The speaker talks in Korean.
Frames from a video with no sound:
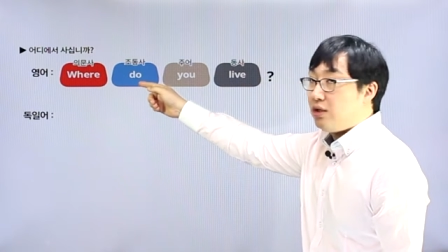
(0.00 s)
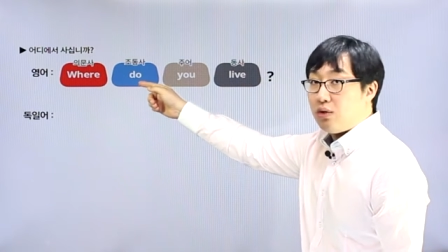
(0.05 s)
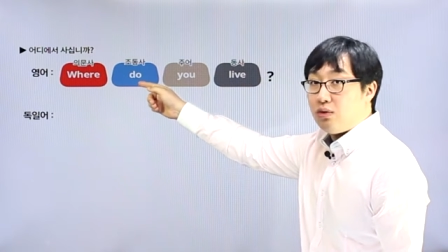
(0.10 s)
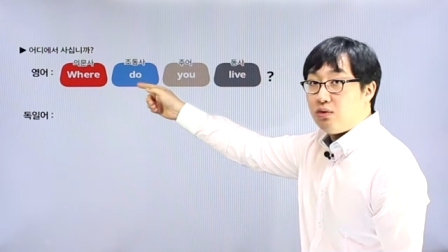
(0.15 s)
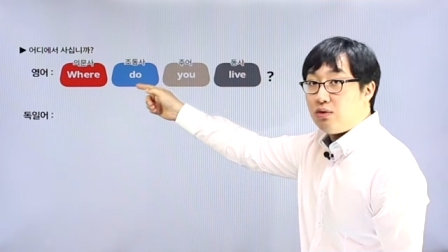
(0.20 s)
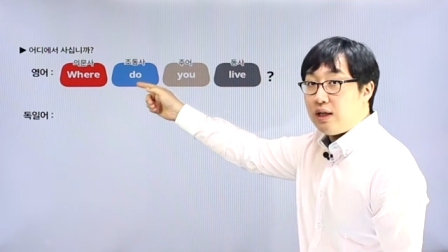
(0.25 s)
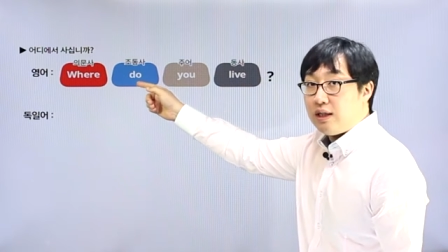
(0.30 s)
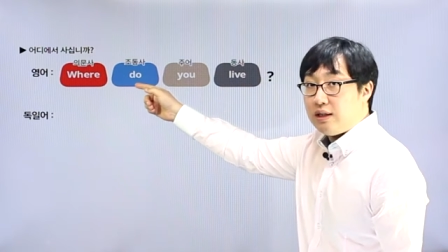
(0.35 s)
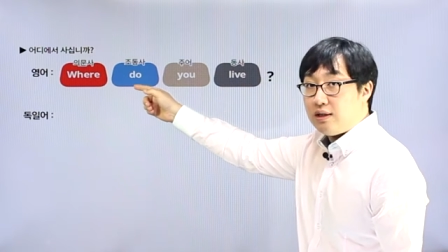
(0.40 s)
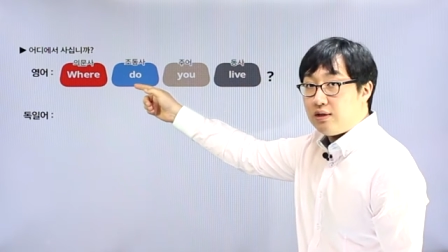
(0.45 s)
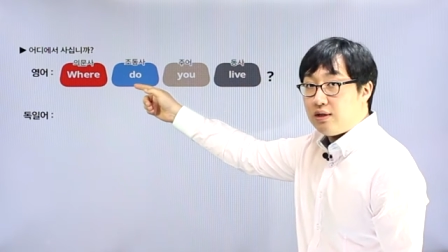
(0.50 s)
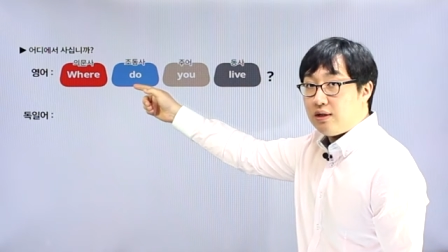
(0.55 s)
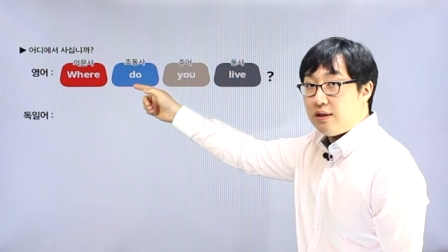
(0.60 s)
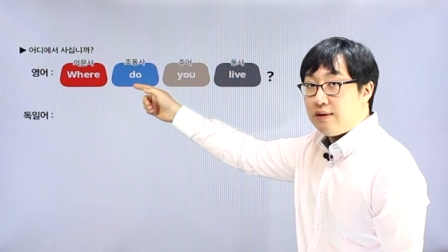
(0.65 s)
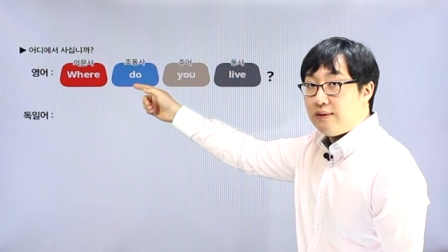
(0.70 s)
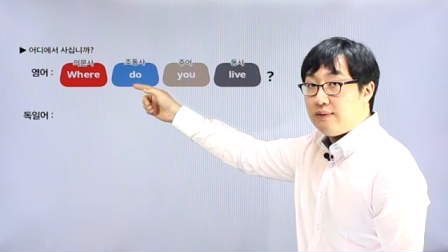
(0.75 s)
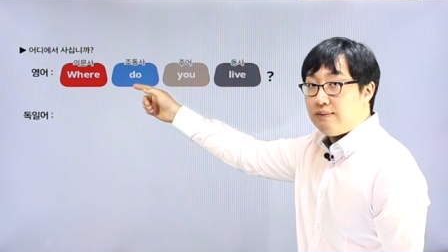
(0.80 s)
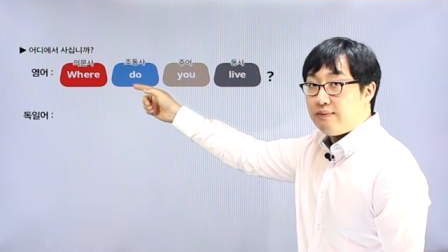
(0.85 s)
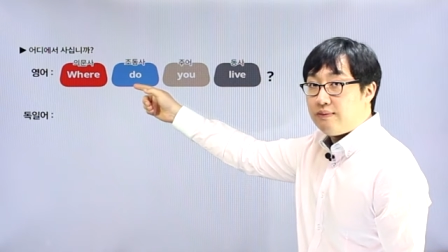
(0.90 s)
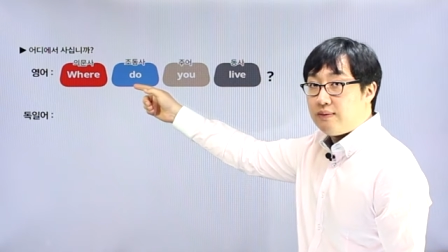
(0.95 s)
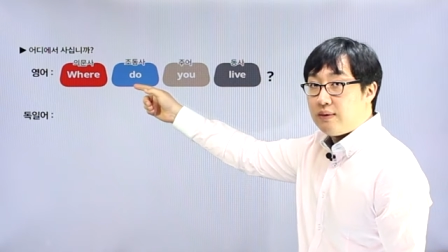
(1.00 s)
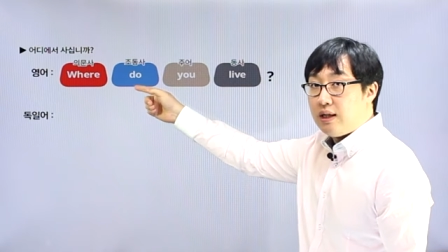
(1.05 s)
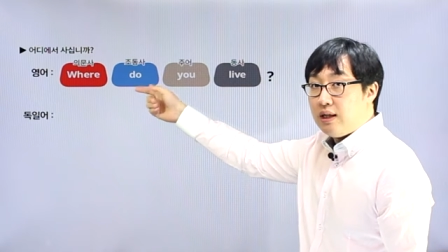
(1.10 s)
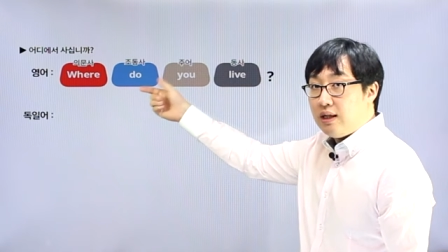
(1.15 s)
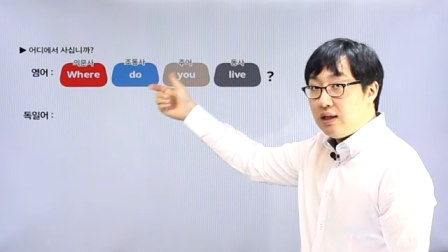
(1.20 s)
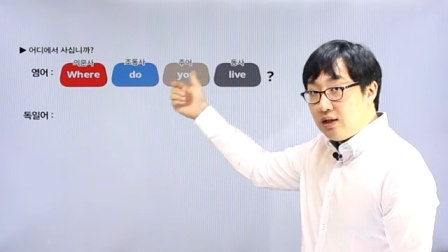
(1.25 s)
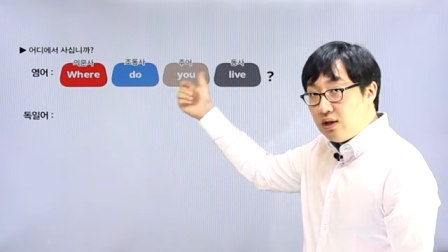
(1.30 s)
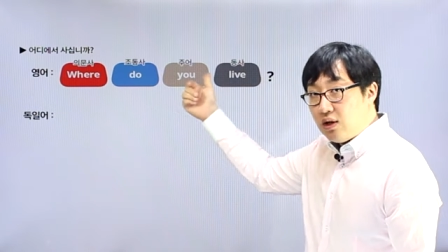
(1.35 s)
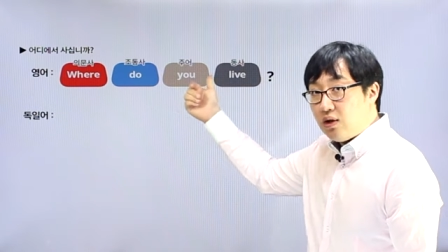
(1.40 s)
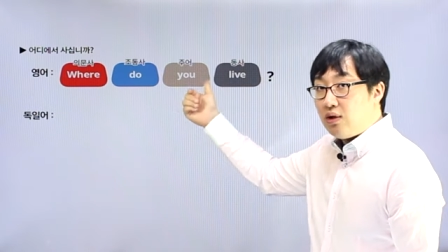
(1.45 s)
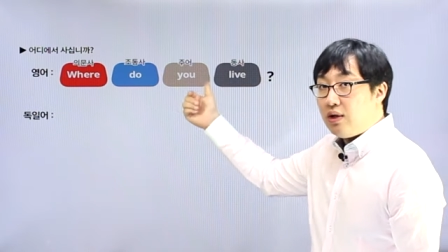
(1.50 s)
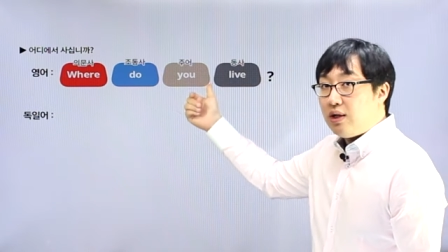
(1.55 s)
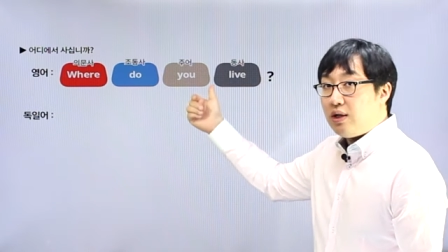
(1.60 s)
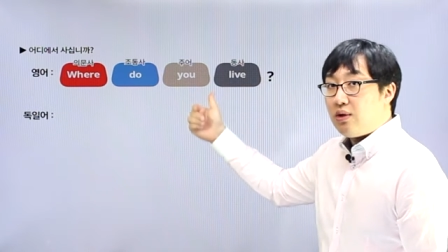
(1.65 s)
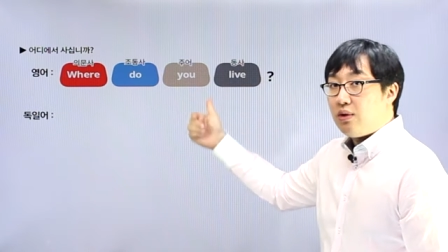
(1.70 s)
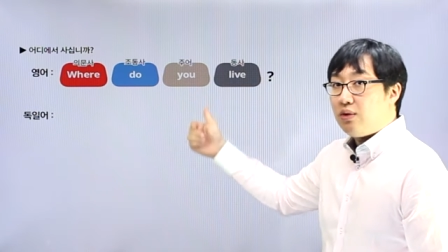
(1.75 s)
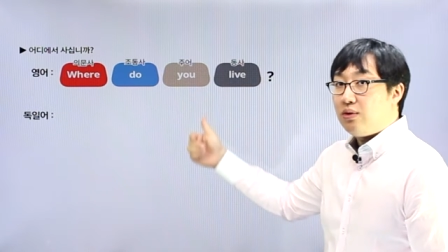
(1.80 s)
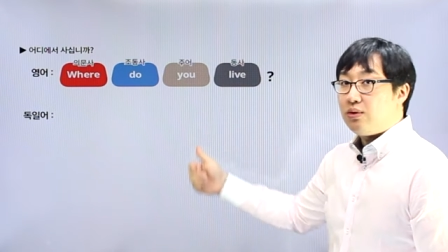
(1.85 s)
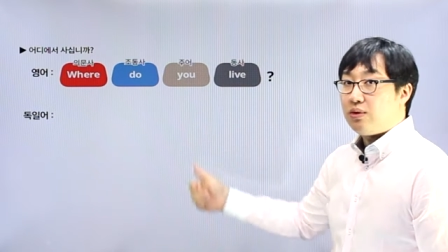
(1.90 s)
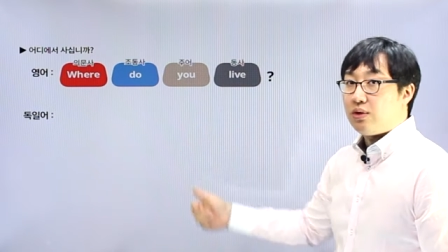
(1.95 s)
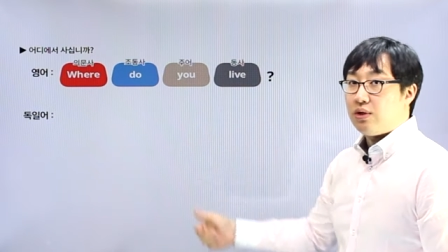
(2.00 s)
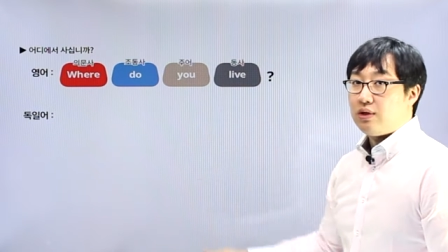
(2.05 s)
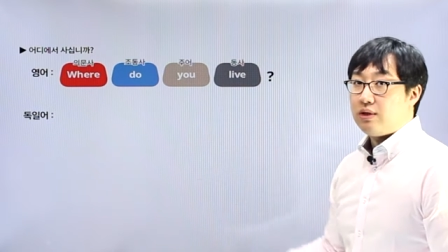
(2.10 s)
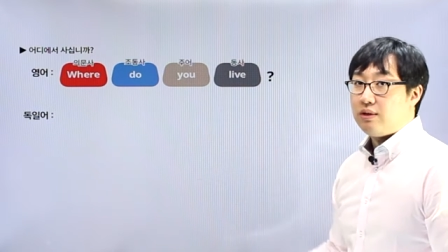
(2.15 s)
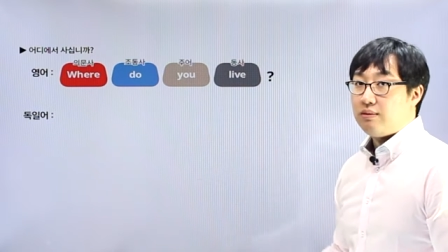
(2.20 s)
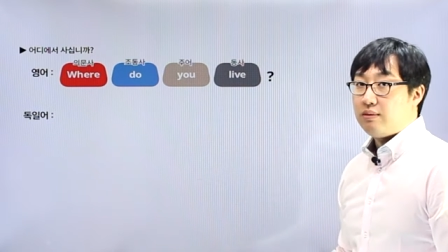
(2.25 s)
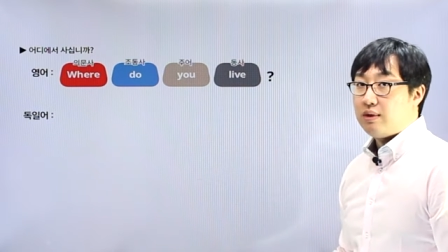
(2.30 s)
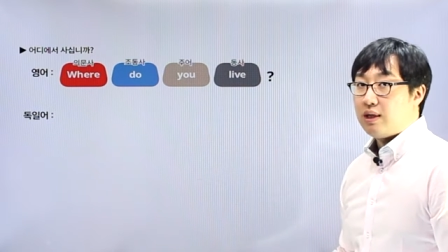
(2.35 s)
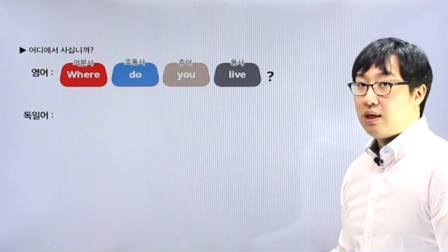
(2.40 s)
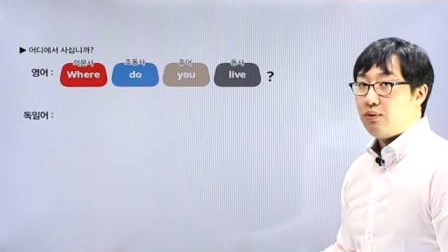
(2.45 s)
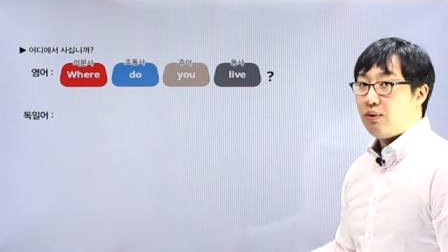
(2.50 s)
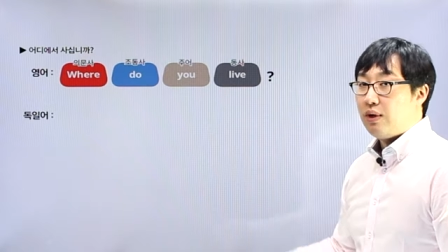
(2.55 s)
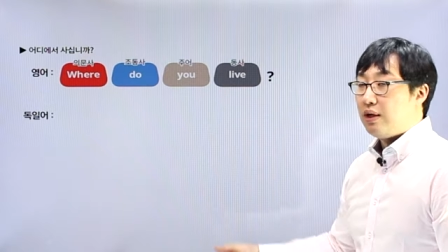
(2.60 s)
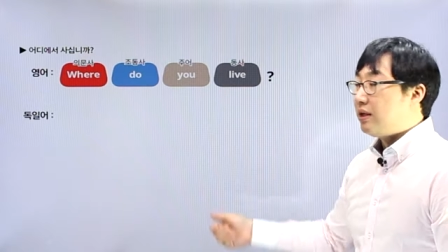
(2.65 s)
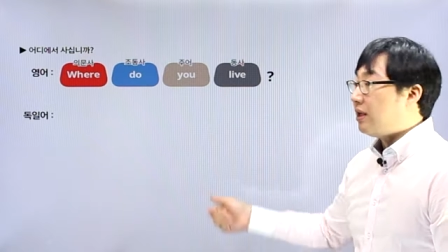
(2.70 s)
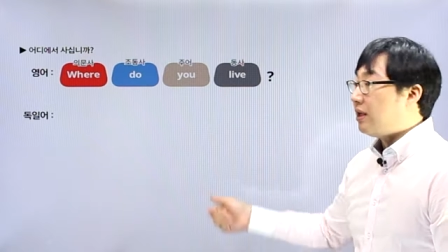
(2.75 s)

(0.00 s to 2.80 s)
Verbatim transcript: 경우가 있어요. 영어의 경우 그렇습니다. 왜